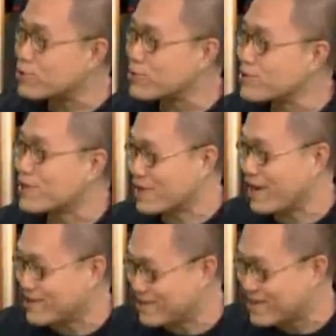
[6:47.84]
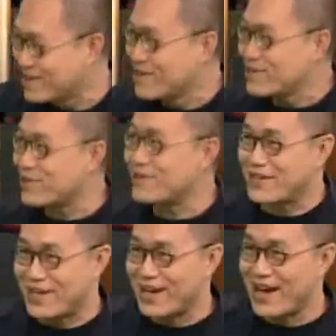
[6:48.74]
是玩虚的了开始。
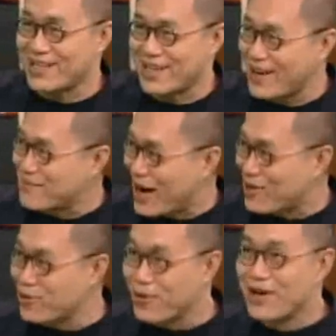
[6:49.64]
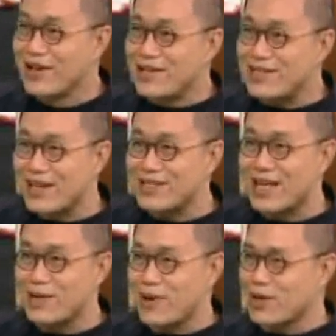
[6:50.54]
就以前开始盖马路，
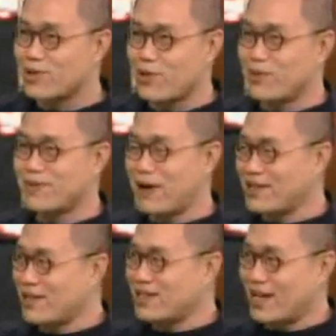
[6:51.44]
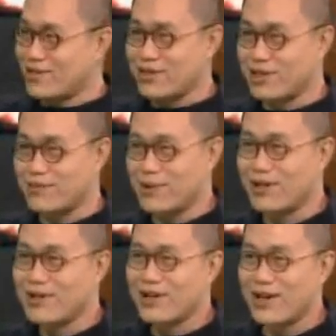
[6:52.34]
现在呢，每个时候我们把自己打造成
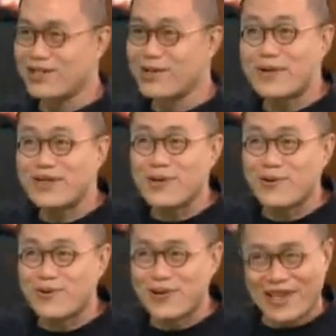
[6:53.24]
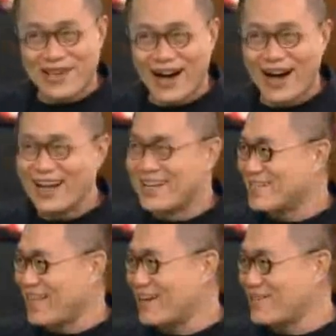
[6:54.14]
什么西门庆故里
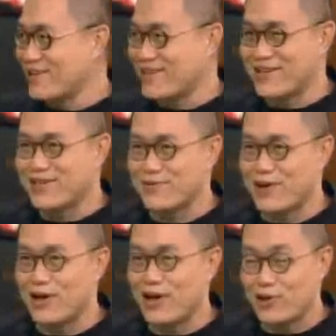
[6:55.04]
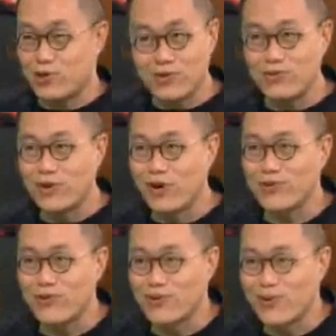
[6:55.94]
啊，打造成什么孙悟
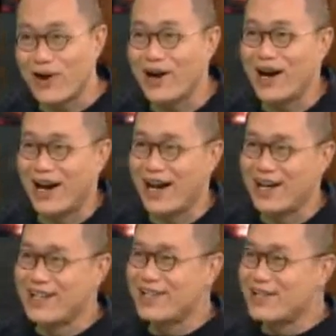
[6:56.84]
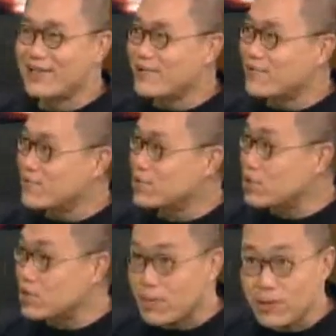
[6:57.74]
空故国啊，
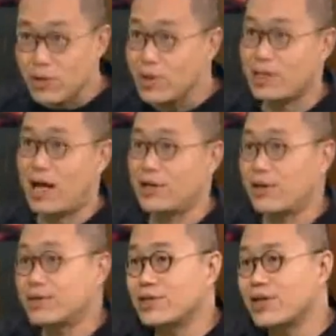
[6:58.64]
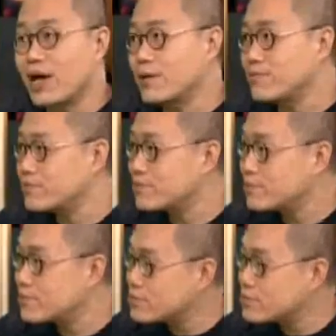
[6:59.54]
你就什么都能打造。现在它是